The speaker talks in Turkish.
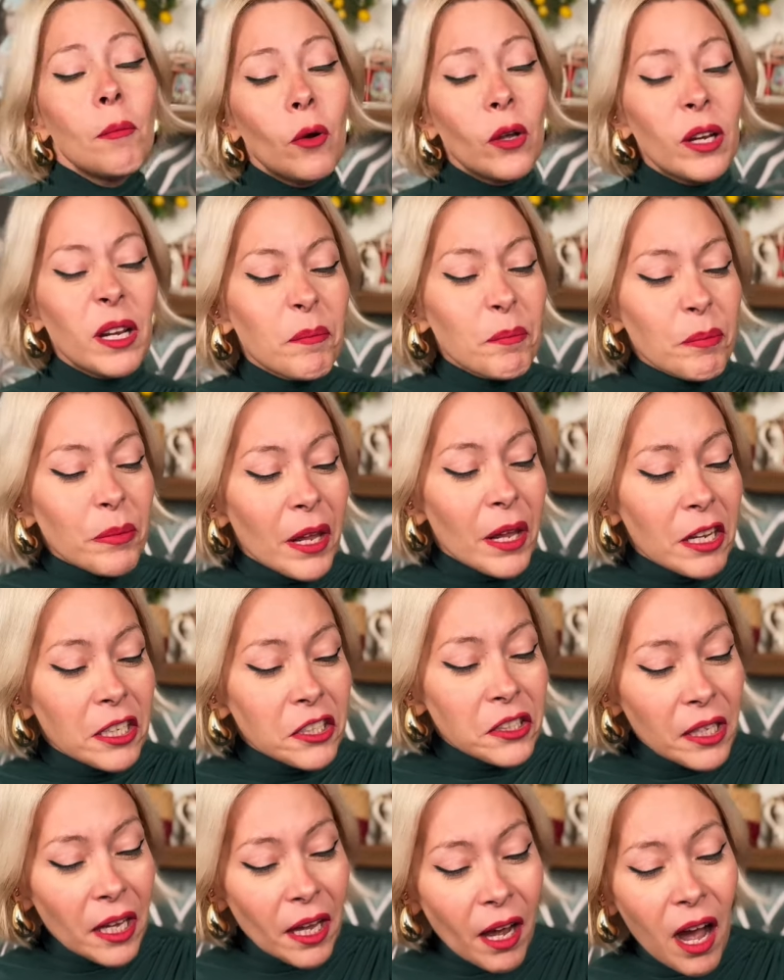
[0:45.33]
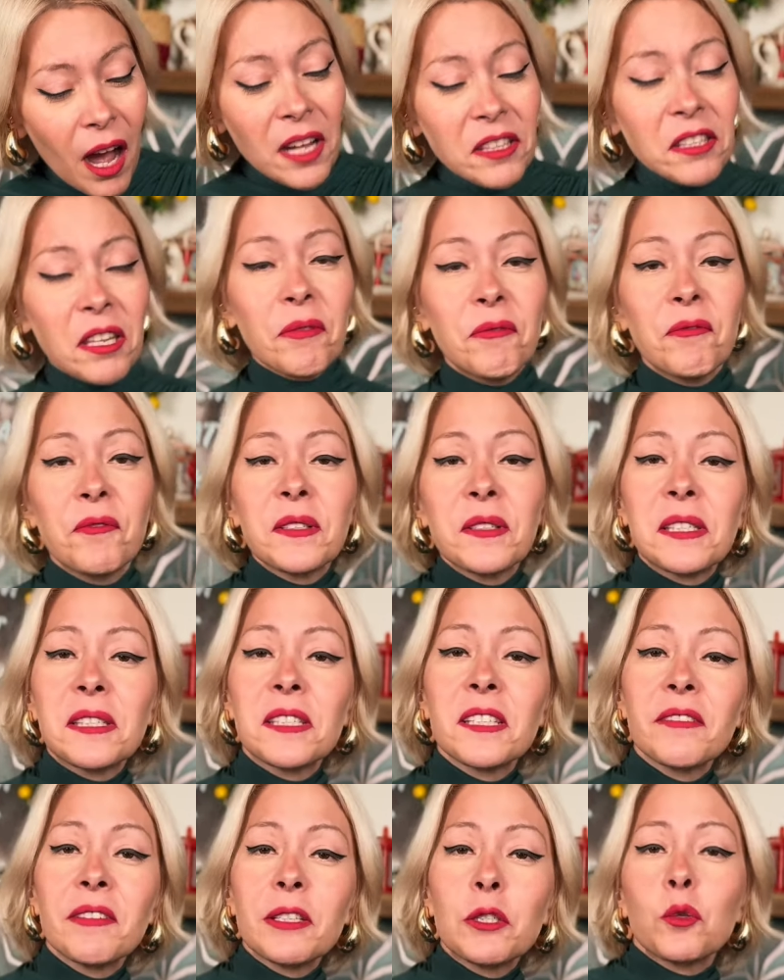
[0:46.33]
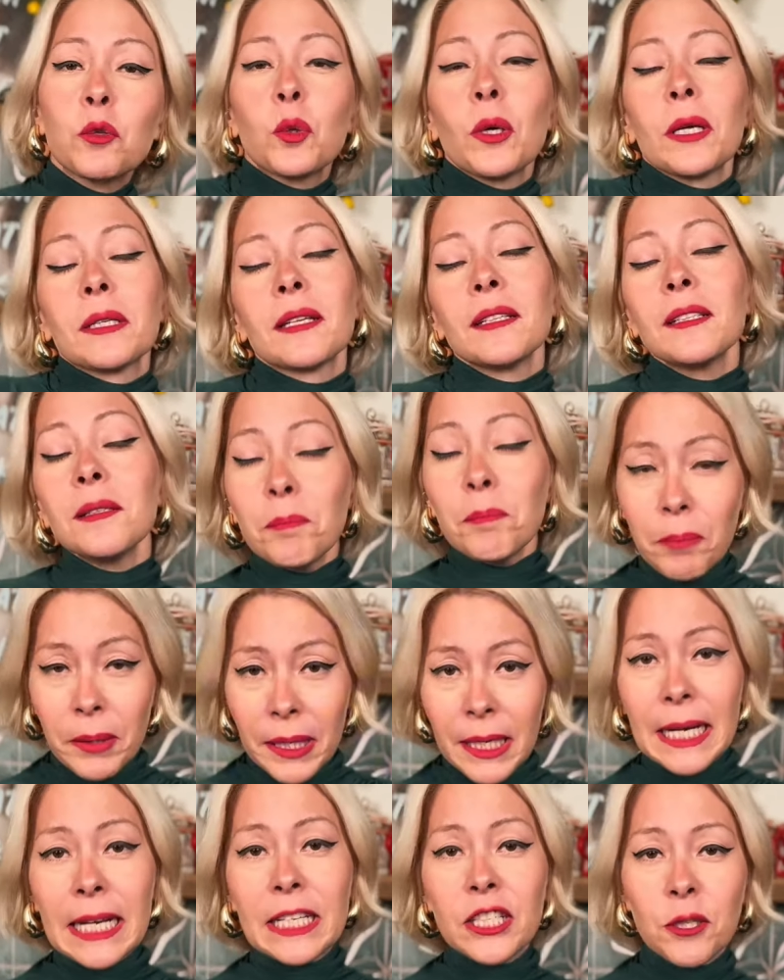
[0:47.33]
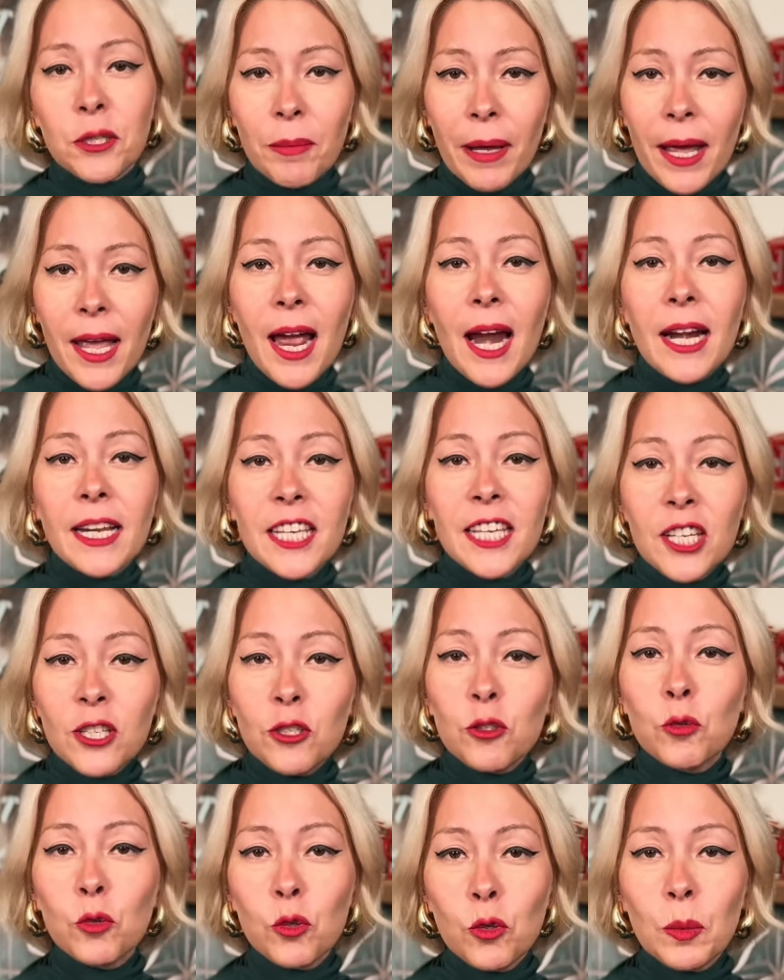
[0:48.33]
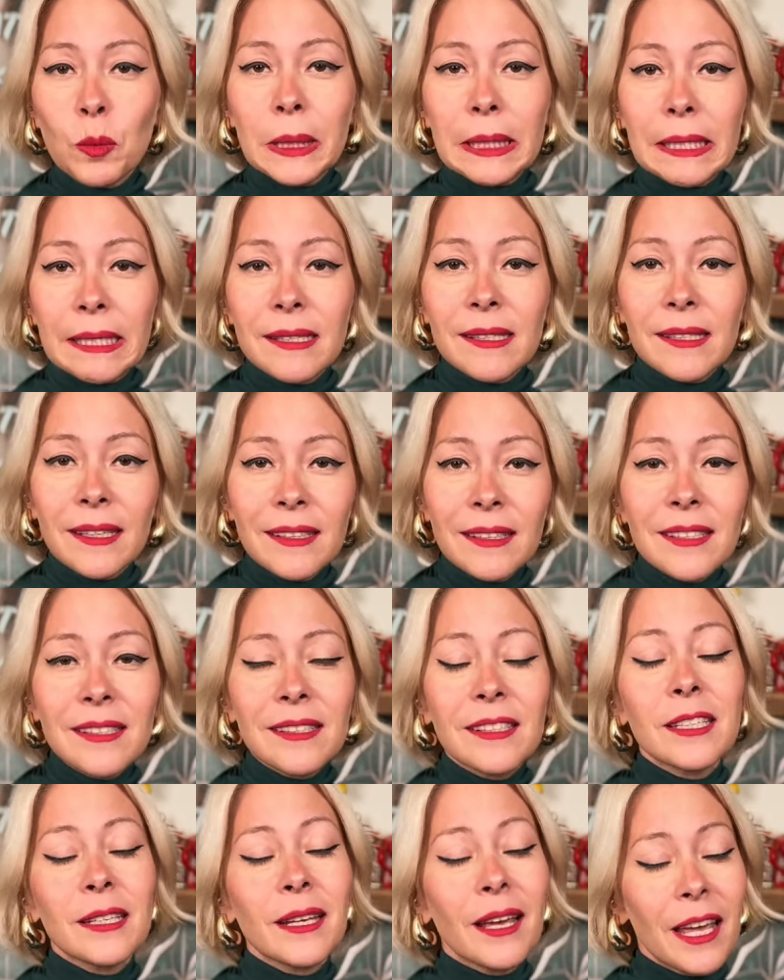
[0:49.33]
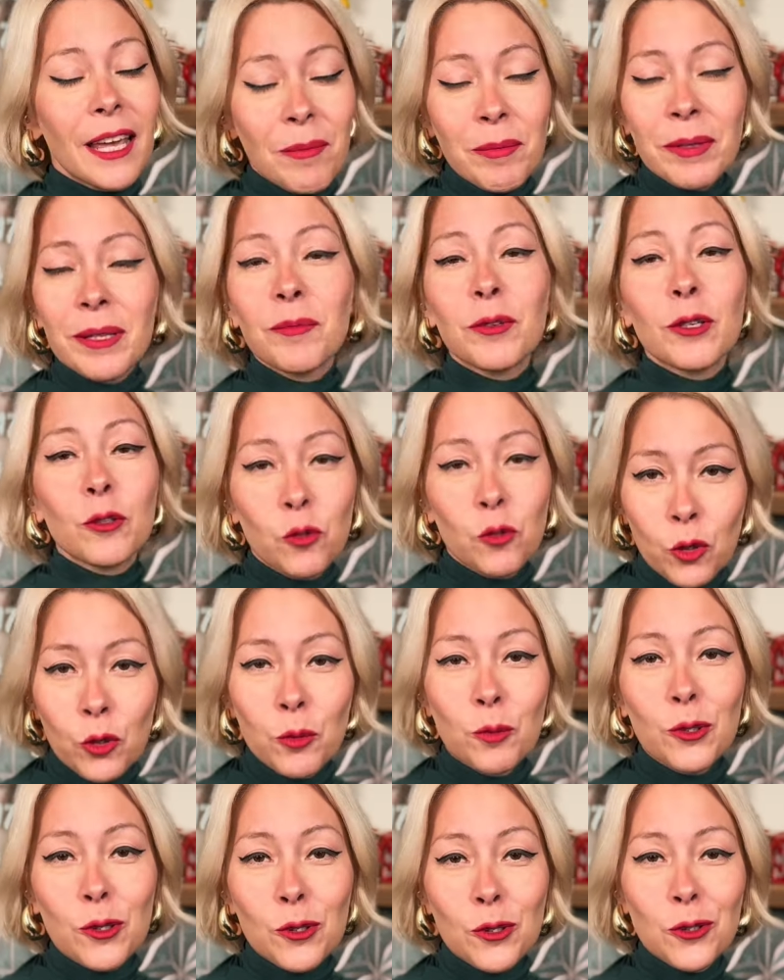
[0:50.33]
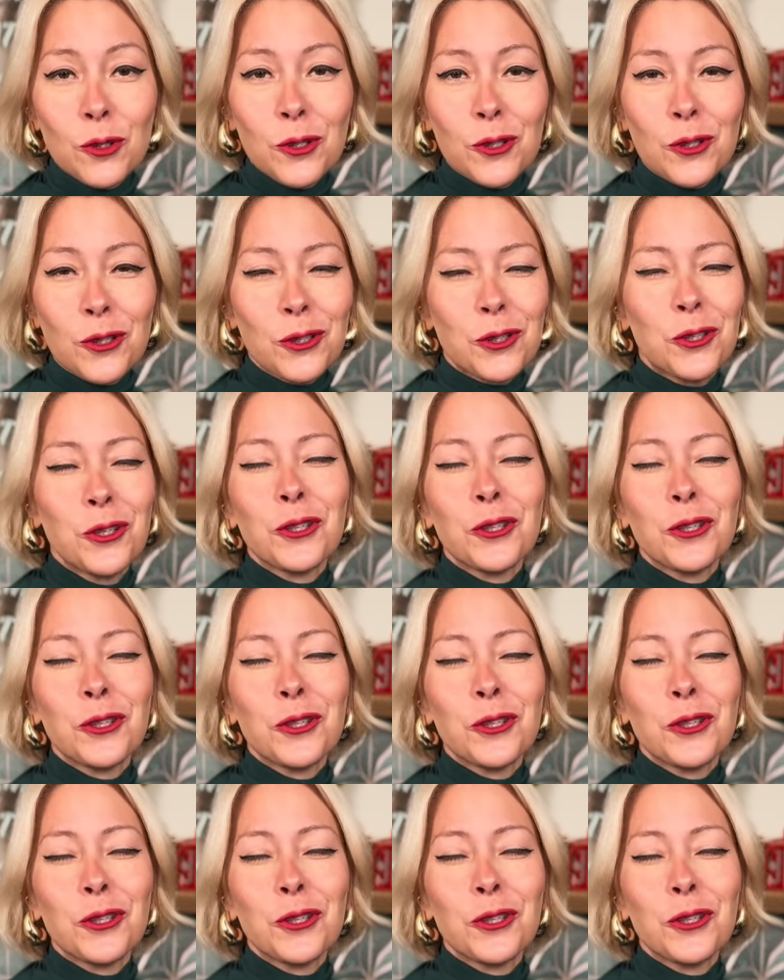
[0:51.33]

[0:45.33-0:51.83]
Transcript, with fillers: Böyle işte Antep fıstığı ve çikolatanın birleşimi eğer ki hiç duymadıysanız ki eminim ki duymuşsunuzdur